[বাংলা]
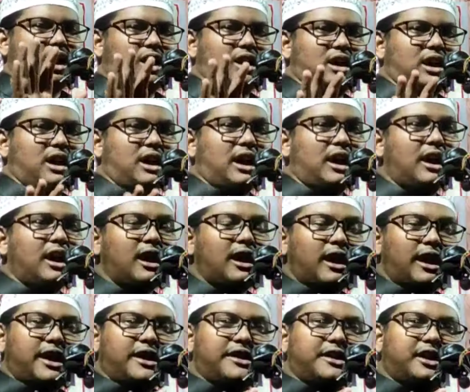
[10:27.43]
না
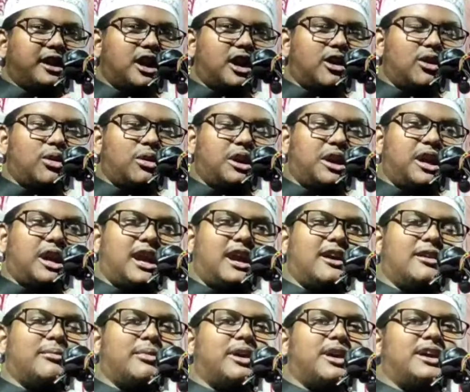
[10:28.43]
এই কারণে
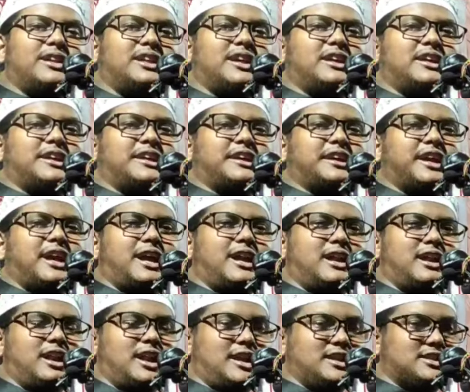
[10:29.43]
আমাদেরকে
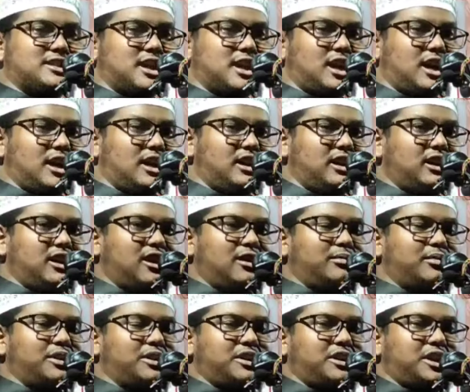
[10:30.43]
আল্লাহ জাহান
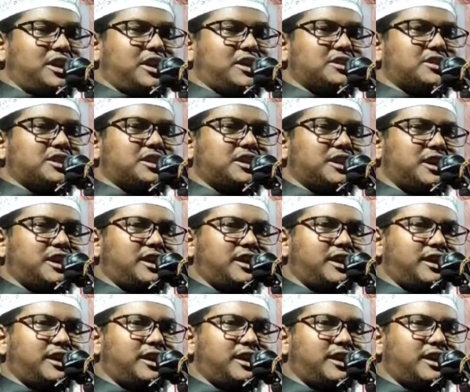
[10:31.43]
নামে দিয়েছে